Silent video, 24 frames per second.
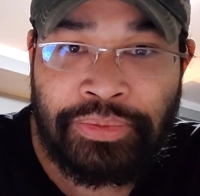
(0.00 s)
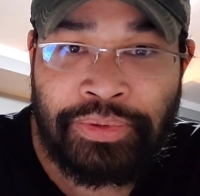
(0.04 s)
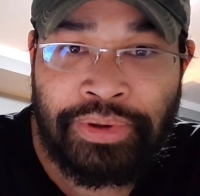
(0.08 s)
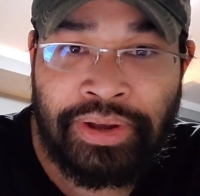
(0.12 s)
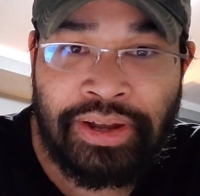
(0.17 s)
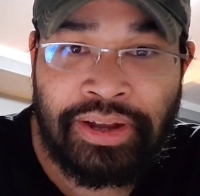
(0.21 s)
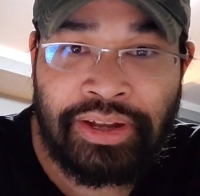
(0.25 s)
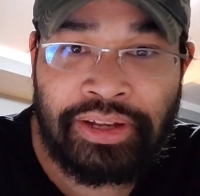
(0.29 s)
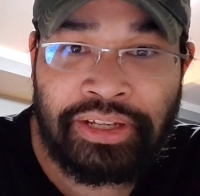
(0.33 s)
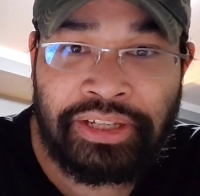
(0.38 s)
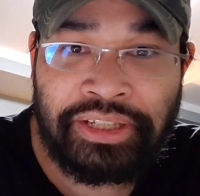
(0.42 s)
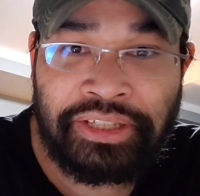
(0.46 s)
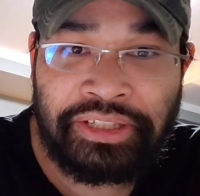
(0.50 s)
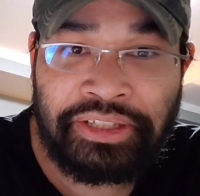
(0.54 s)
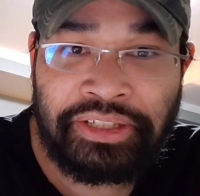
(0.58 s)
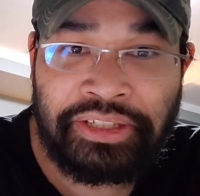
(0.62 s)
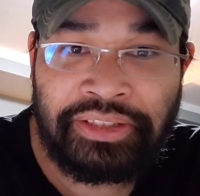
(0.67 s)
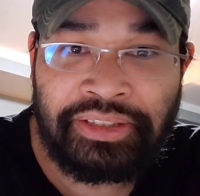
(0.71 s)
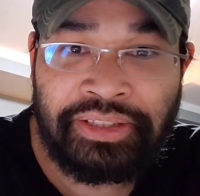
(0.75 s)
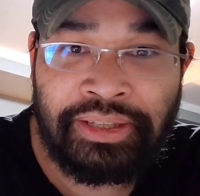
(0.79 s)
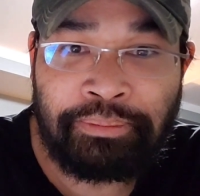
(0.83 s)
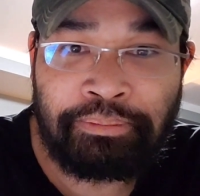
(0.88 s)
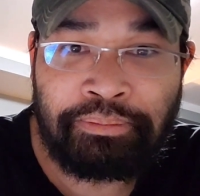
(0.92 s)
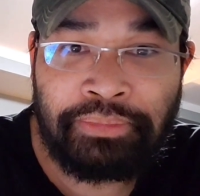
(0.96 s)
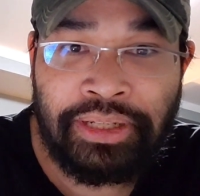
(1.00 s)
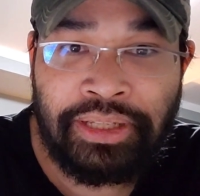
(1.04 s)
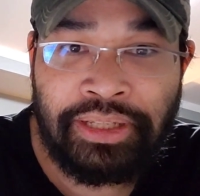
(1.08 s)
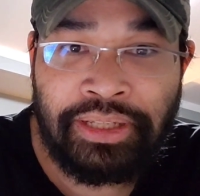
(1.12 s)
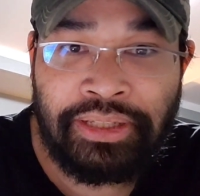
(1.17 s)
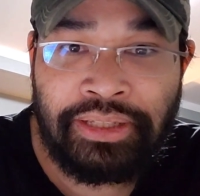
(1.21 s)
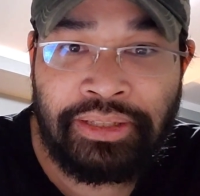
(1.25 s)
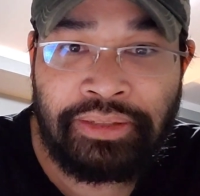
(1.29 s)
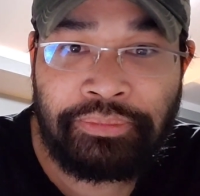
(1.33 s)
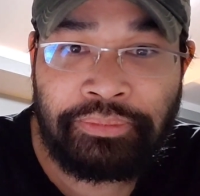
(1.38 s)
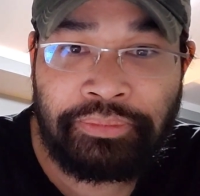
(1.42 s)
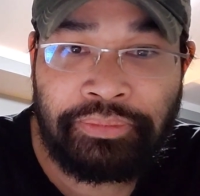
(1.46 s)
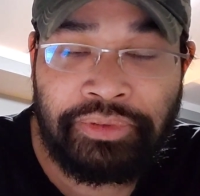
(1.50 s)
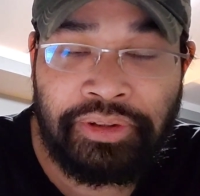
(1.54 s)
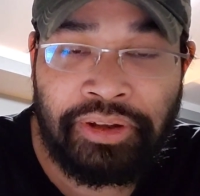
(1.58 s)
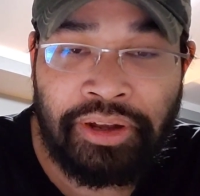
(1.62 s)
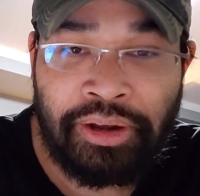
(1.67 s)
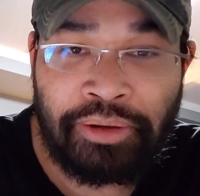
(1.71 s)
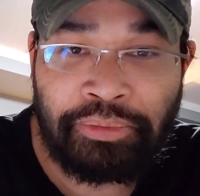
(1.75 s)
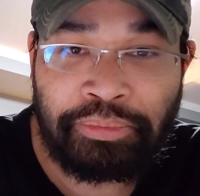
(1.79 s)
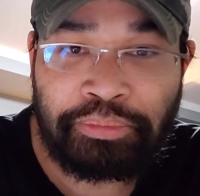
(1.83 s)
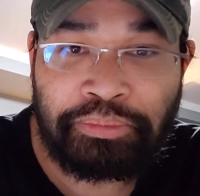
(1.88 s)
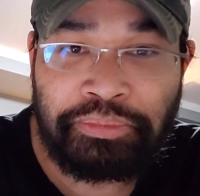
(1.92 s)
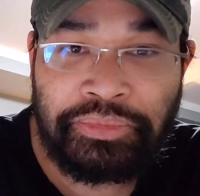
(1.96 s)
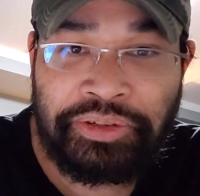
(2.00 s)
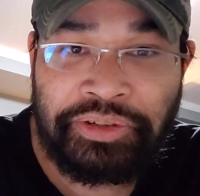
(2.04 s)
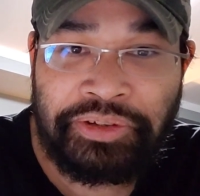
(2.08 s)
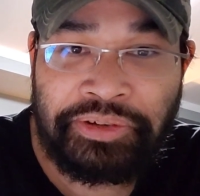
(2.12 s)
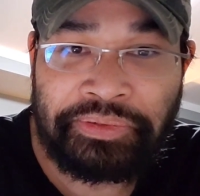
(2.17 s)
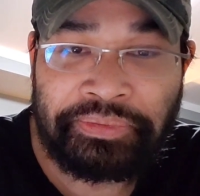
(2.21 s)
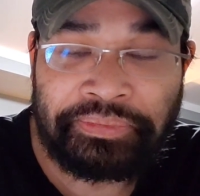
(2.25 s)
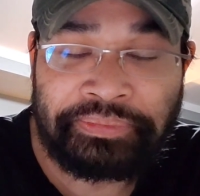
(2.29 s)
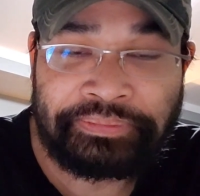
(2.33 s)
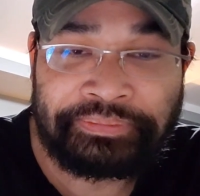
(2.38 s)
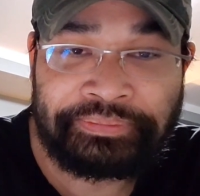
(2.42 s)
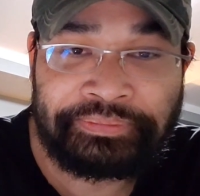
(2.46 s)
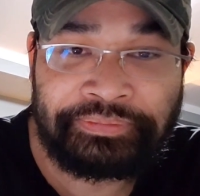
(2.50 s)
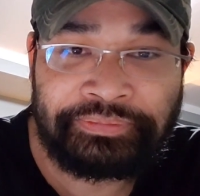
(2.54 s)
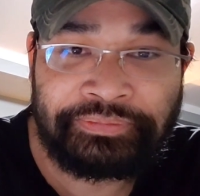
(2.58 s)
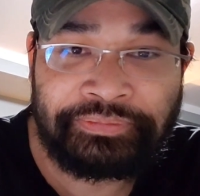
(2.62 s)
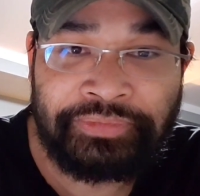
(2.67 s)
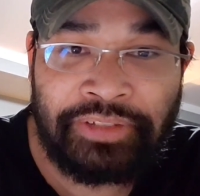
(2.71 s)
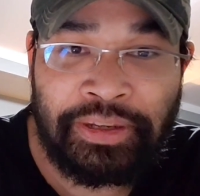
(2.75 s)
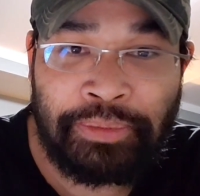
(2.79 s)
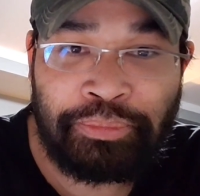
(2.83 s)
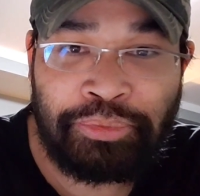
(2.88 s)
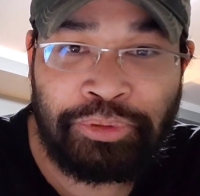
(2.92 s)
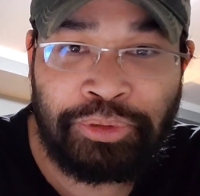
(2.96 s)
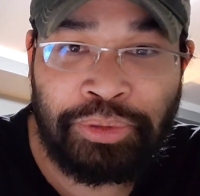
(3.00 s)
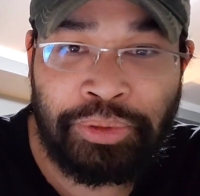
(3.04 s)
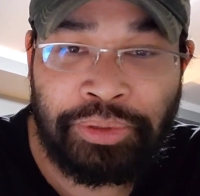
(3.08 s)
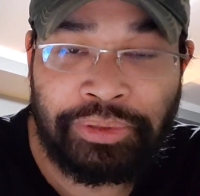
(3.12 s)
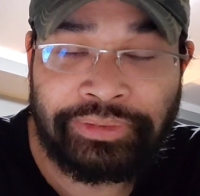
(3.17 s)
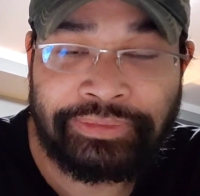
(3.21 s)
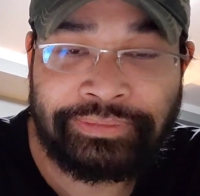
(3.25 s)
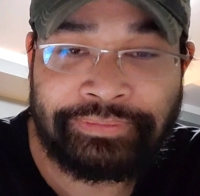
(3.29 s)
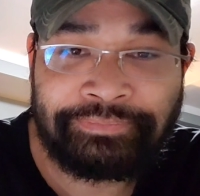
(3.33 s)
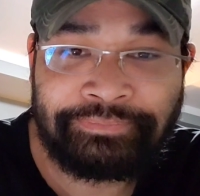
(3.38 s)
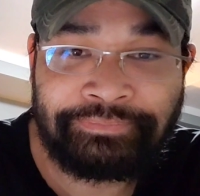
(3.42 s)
qua cái cái tâm lý học biết không pháp thuật